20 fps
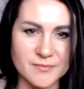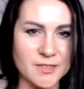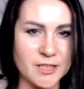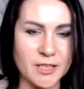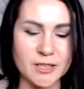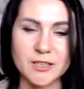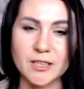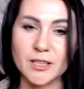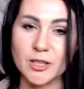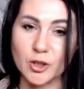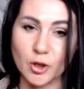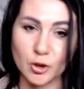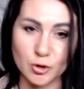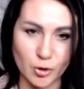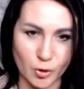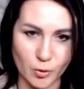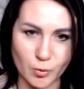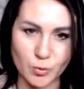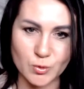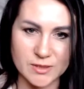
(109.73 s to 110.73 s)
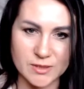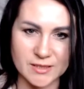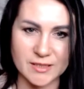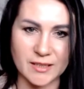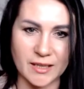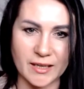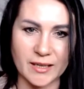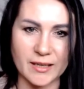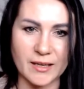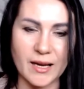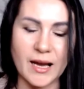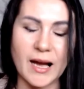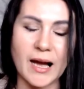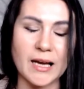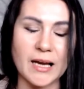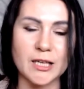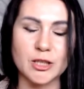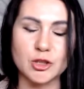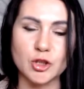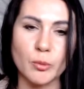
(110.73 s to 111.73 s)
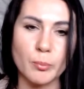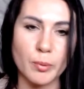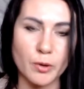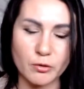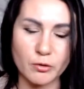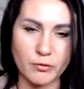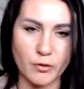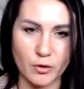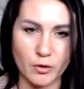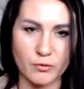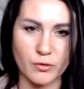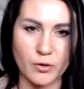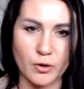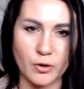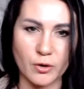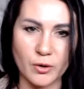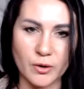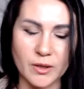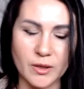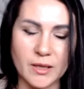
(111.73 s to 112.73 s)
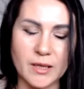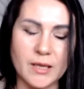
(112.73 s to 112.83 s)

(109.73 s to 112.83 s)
nie tylko doustnie, ale do pochwowo